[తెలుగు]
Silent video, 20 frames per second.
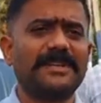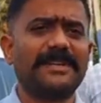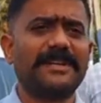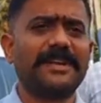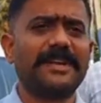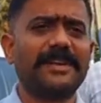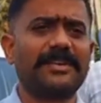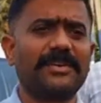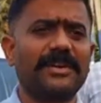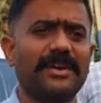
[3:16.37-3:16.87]

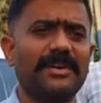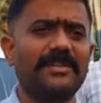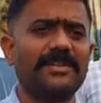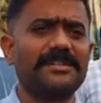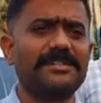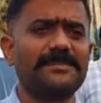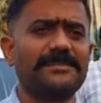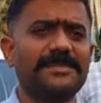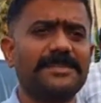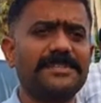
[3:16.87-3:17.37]
కేటుగాడు
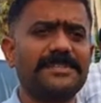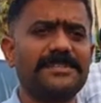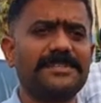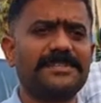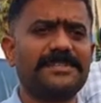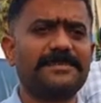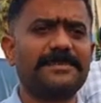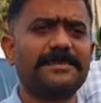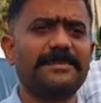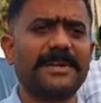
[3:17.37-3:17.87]
అని చెప్పి
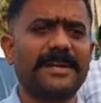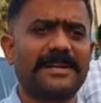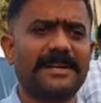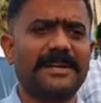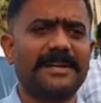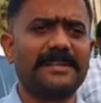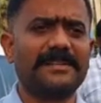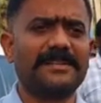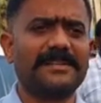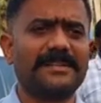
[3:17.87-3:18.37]
చెప్పి
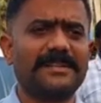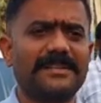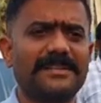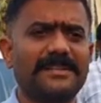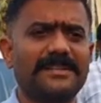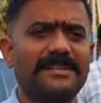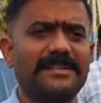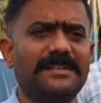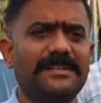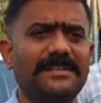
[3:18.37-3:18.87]
మాట్లాడడం
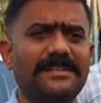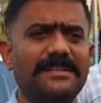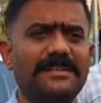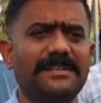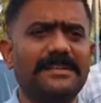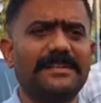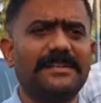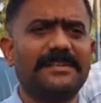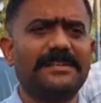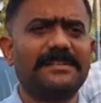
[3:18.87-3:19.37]
జరిగింది
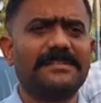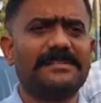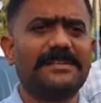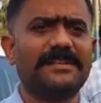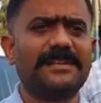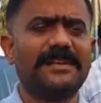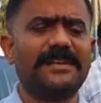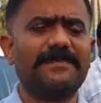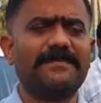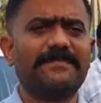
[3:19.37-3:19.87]

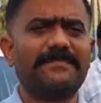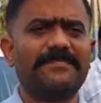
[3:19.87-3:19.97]
సరే